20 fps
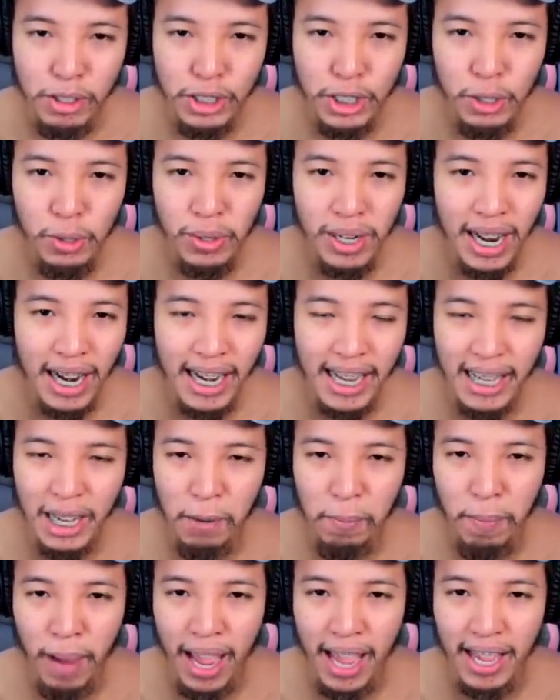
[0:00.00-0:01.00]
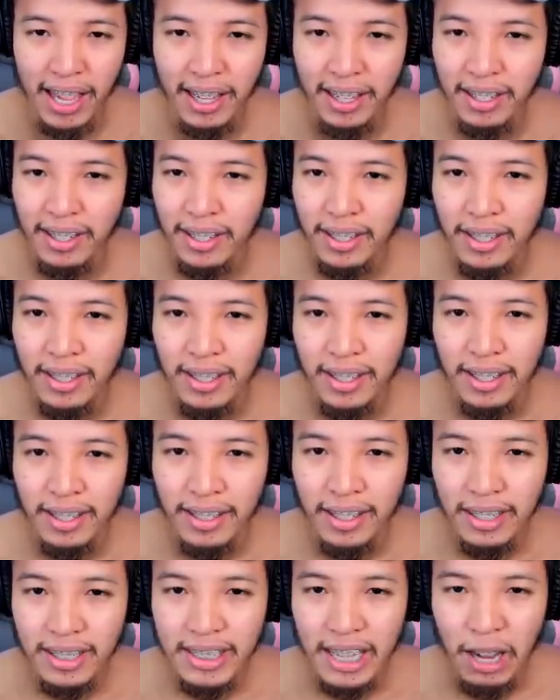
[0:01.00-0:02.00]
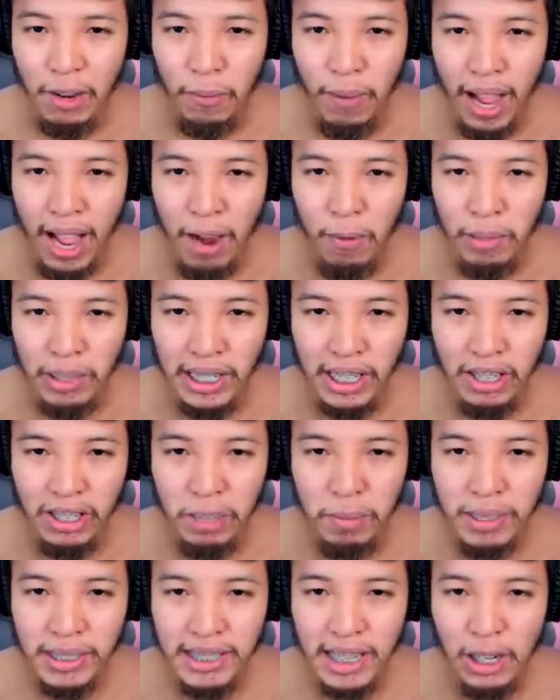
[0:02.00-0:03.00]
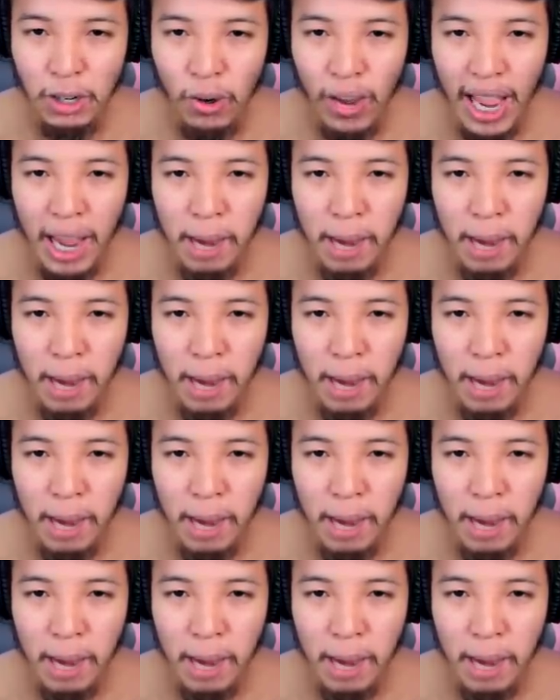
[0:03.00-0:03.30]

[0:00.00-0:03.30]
ชิวๆนั่งเล่นกันไปเนื่องจากว่าวันนี้เรายังไม่เจอลูก